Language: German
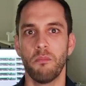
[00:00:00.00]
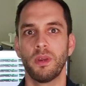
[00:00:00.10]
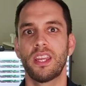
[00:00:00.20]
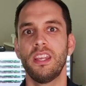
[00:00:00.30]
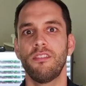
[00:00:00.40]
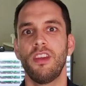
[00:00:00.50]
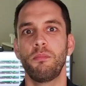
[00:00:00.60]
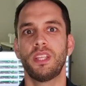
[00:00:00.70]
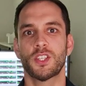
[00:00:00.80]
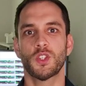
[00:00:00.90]
beginnen wir
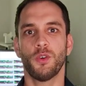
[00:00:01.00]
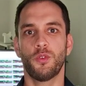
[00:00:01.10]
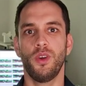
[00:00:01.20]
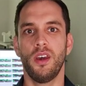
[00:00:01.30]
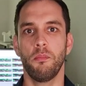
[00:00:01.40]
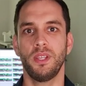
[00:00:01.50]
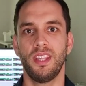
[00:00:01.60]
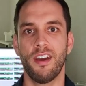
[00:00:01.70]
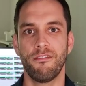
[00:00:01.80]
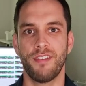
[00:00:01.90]
mit der Software, mit
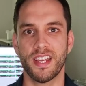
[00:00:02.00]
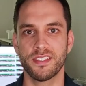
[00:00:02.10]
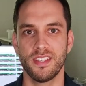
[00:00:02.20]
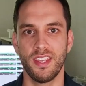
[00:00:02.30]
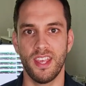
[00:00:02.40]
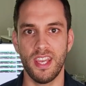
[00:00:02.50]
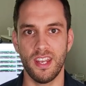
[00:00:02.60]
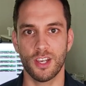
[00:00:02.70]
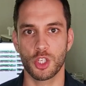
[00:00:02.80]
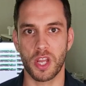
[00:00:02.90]
der fast
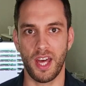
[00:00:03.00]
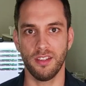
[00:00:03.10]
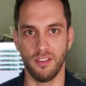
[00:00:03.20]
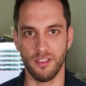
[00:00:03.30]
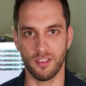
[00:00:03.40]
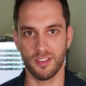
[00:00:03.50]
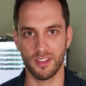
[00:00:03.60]
jeder startet.